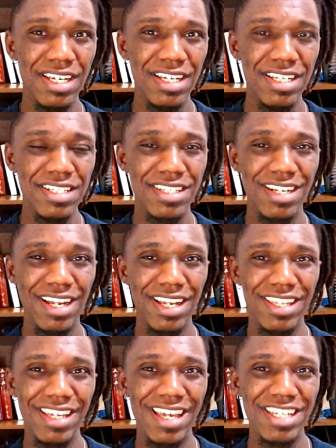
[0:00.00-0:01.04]
Será
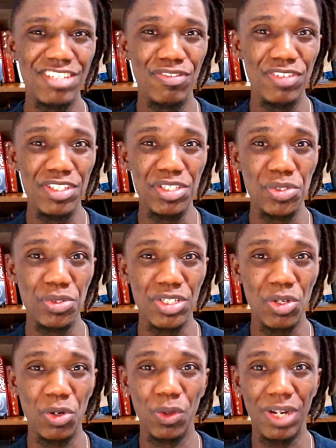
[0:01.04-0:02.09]
que é difícil de
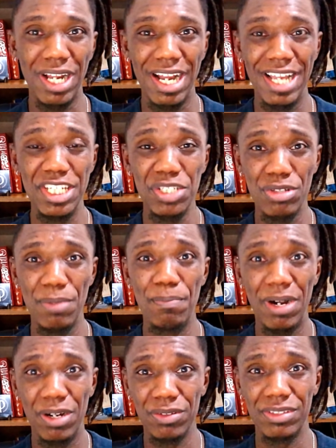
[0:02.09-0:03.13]
colocar isso em
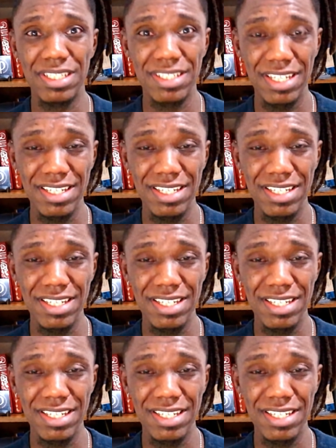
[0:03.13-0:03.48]
pauta sem